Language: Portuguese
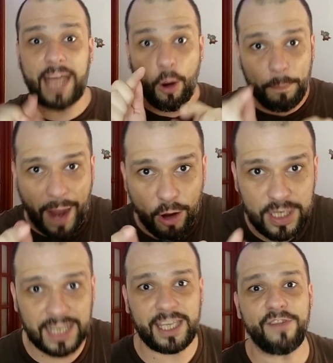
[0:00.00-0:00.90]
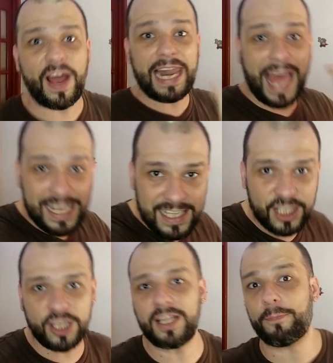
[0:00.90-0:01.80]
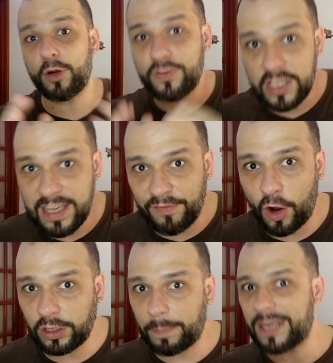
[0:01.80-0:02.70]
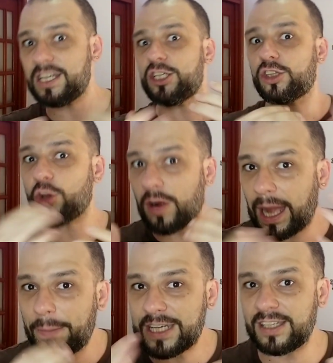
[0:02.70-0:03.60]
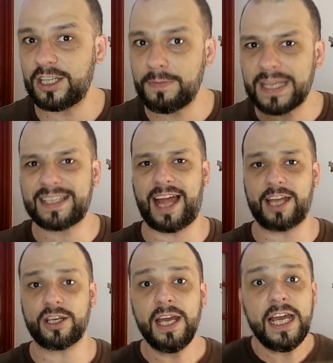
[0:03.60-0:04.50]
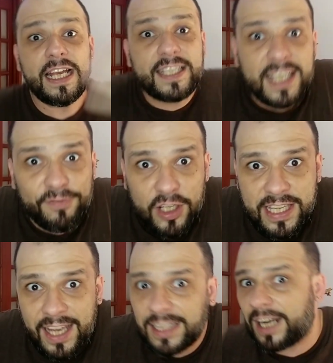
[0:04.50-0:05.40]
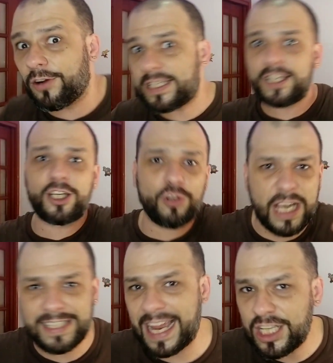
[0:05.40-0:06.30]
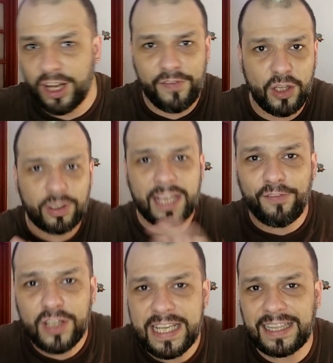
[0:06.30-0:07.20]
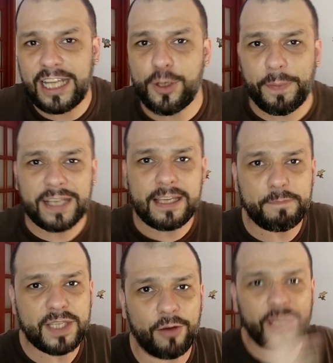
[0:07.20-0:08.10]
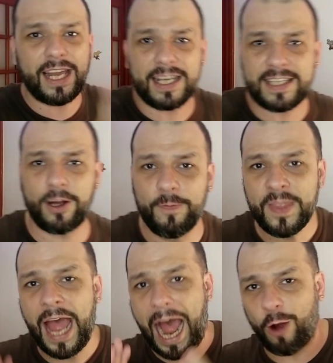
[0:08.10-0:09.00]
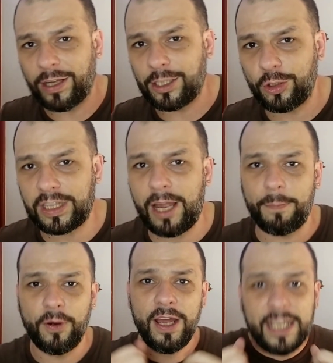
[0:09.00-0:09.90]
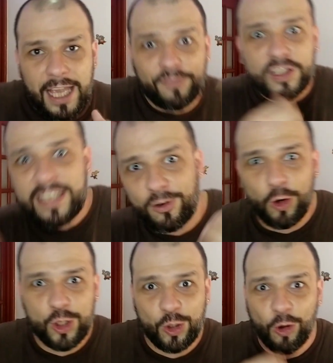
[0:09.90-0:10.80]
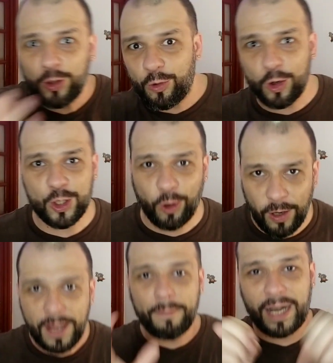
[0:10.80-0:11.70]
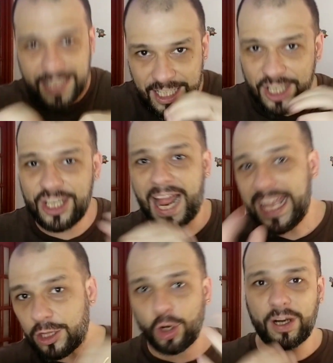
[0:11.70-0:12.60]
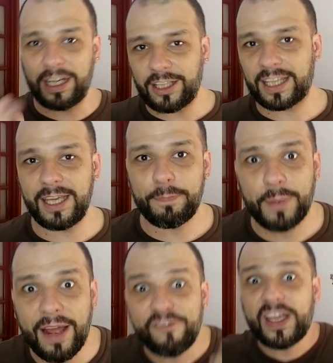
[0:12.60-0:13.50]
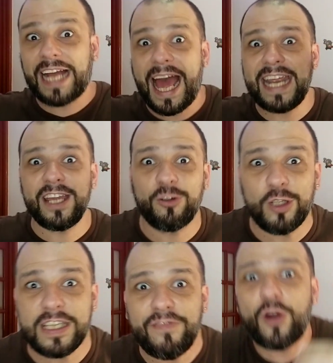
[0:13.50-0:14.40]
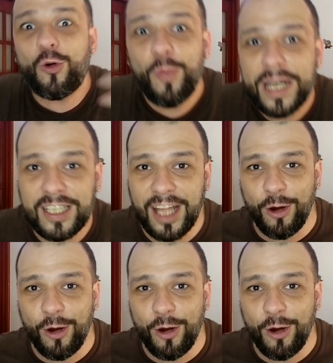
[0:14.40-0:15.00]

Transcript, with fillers: dá um pause aqui, vai lá assistir e depois você volta pra gente trocar bastante mensagem. Se você ainda não assistiu, já sai escrevendo o que, que você tem de percepção em relação à roda do tempo, o que, que você gostou ou não gostou, pra gente já ir trocando aqui pra ficarem, inclusive, algumas